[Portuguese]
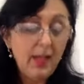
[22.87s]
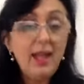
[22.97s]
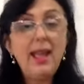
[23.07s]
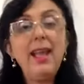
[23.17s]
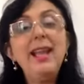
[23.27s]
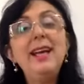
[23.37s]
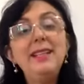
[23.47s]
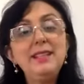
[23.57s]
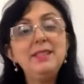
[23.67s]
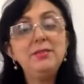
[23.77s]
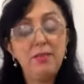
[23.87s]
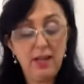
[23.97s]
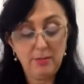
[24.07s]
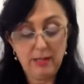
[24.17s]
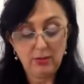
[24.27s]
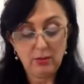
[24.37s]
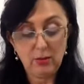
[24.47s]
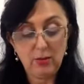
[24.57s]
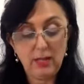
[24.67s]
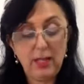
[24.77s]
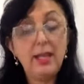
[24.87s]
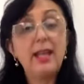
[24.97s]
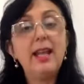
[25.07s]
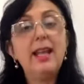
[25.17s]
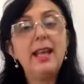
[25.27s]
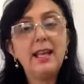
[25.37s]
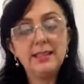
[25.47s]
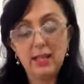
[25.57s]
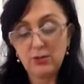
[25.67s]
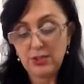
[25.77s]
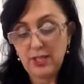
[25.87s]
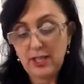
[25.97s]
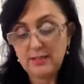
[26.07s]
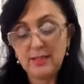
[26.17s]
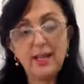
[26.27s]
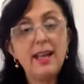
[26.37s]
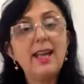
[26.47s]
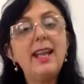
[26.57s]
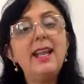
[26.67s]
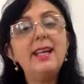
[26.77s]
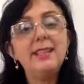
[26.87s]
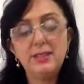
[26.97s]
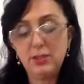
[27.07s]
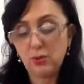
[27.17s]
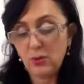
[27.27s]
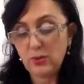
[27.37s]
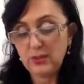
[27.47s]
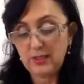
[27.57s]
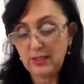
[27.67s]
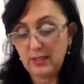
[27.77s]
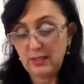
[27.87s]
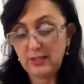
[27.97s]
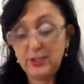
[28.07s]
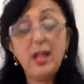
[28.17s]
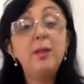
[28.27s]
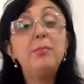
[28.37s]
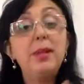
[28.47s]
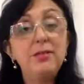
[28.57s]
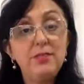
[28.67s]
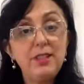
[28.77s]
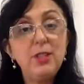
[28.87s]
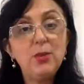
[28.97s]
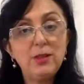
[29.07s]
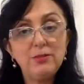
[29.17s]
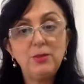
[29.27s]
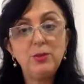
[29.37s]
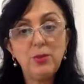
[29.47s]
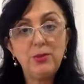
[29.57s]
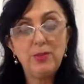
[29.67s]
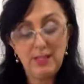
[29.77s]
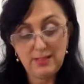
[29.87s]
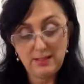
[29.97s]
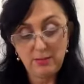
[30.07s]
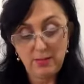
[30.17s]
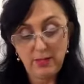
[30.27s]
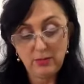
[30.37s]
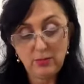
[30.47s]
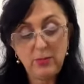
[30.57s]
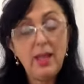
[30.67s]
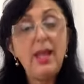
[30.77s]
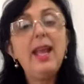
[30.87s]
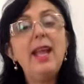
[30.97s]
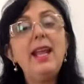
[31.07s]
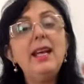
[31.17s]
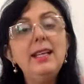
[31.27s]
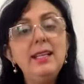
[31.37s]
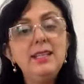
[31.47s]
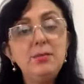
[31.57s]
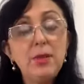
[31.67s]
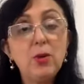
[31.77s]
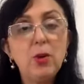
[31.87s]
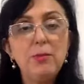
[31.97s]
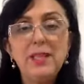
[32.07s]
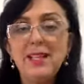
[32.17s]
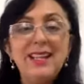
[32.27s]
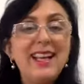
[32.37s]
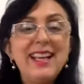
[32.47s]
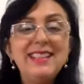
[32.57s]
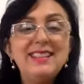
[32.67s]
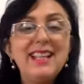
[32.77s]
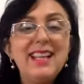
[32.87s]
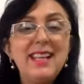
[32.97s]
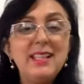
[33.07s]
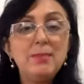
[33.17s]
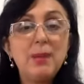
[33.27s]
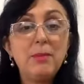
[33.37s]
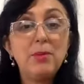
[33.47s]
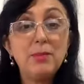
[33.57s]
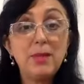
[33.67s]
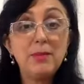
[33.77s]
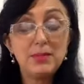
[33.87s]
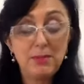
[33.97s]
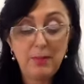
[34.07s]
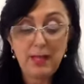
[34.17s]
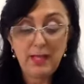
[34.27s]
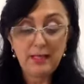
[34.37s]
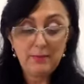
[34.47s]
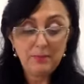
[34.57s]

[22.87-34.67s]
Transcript: Ela é anti-inflamatória, ela é analgésica, ela é antioxidante, previne o, o envelhecimento, ela é antimicrobiana, excelente para problemas de pele.